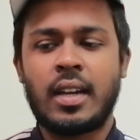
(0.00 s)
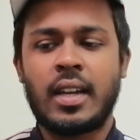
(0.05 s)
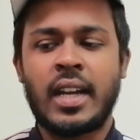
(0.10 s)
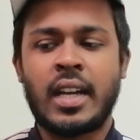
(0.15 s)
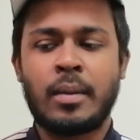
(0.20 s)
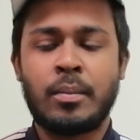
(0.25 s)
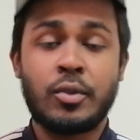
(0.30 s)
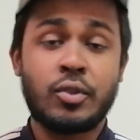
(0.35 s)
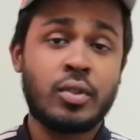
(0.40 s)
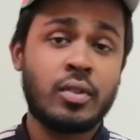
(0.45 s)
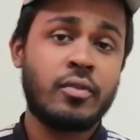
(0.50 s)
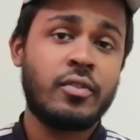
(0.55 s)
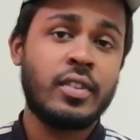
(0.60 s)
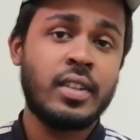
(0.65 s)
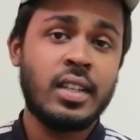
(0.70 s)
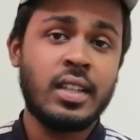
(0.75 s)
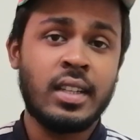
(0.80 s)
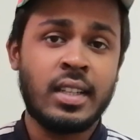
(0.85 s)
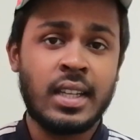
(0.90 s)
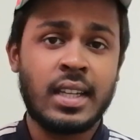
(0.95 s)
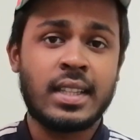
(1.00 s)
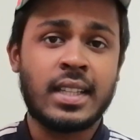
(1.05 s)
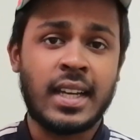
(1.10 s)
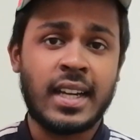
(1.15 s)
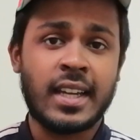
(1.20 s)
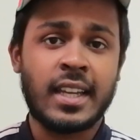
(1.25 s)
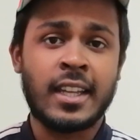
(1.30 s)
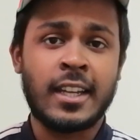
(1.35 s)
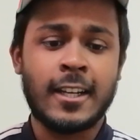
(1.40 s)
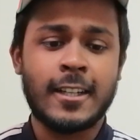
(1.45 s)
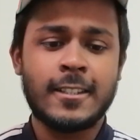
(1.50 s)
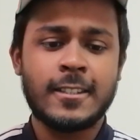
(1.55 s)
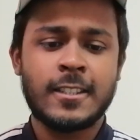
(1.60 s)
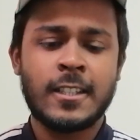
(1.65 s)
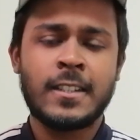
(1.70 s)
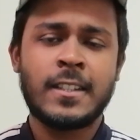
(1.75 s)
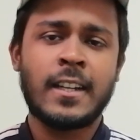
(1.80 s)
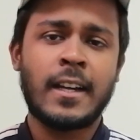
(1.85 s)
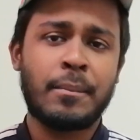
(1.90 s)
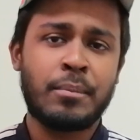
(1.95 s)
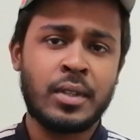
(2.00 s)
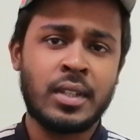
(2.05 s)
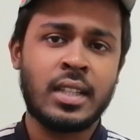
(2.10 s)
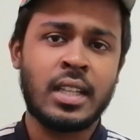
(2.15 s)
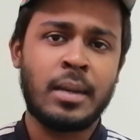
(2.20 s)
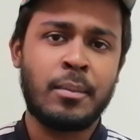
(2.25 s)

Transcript: অ্যাডমিশন ফি নিয়ে থাকে না সেটা আপনি